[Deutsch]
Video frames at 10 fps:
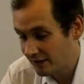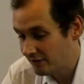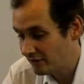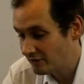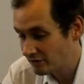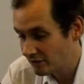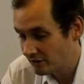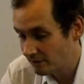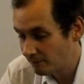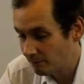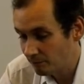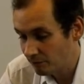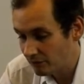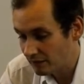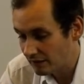sind, ähm,
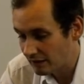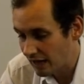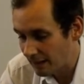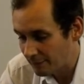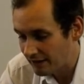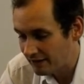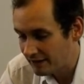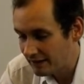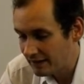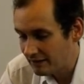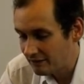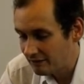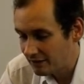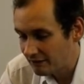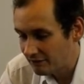aber
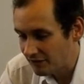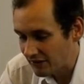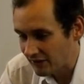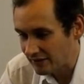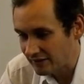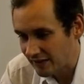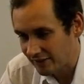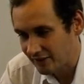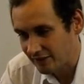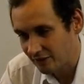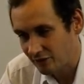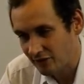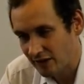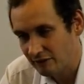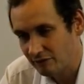wie gesagt, die Tatsache, dass wir
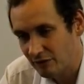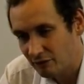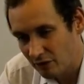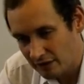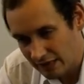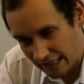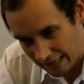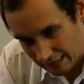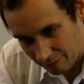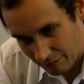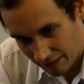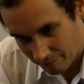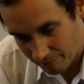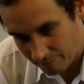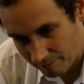sagen, wir wollen ehrlich
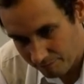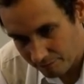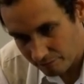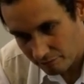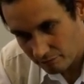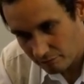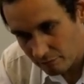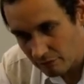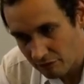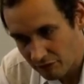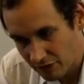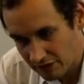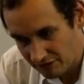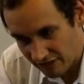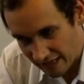bleiben, wir wollen
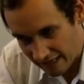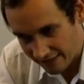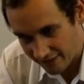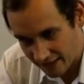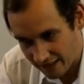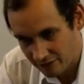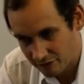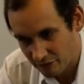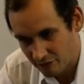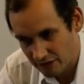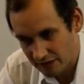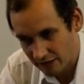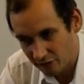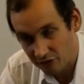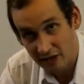die Wahrheit sagen und wir wollen
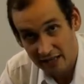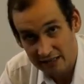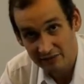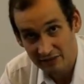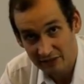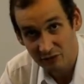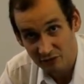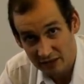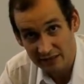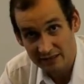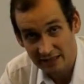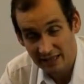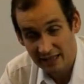halt auch so handeln, wie es wirklich ist